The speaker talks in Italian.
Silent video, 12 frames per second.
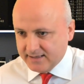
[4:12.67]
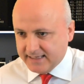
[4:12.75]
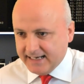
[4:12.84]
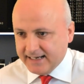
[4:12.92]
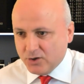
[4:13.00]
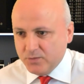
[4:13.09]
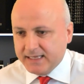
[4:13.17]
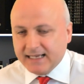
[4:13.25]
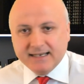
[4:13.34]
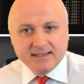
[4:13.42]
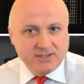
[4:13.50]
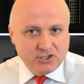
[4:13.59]
Telecom
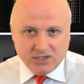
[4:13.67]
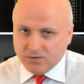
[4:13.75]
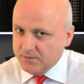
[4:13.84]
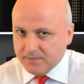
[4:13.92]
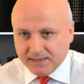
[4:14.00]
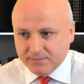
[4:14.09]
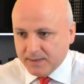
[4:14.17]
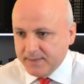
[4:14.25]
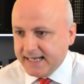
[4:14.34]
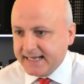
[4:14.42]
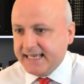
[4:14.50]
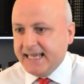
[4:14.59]
Italia dicevo, mamma
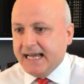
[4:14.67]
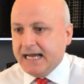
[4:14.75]
mia che